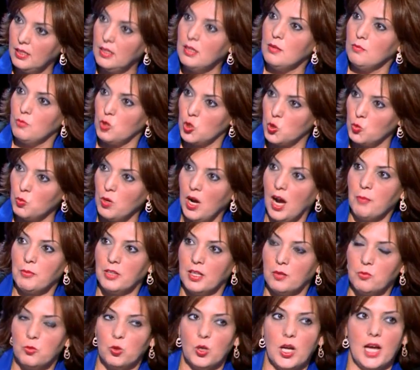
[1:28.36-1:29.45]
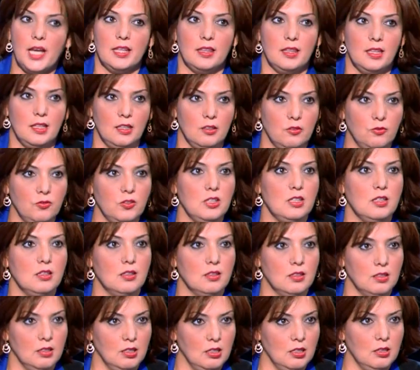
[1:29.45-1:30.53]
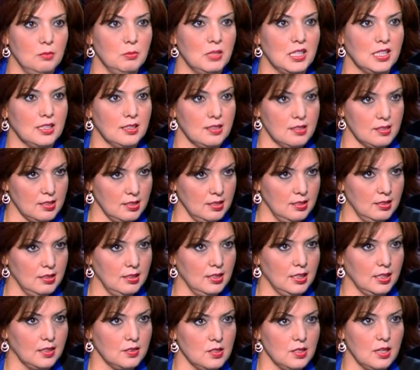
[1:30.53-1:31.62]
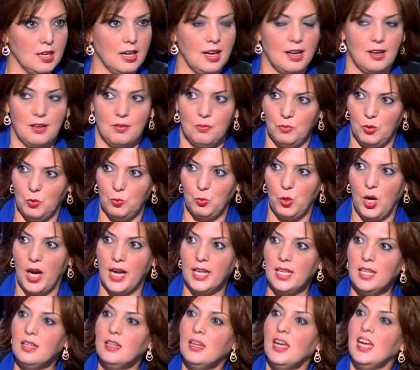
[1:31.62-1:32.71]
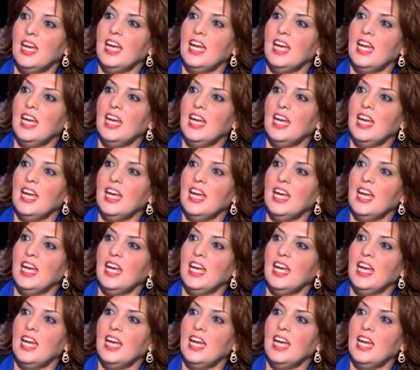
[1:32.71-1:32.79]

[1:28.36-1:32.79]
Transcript: مجموعه من الملاحظين في آه، مركز آه، اقتراع معين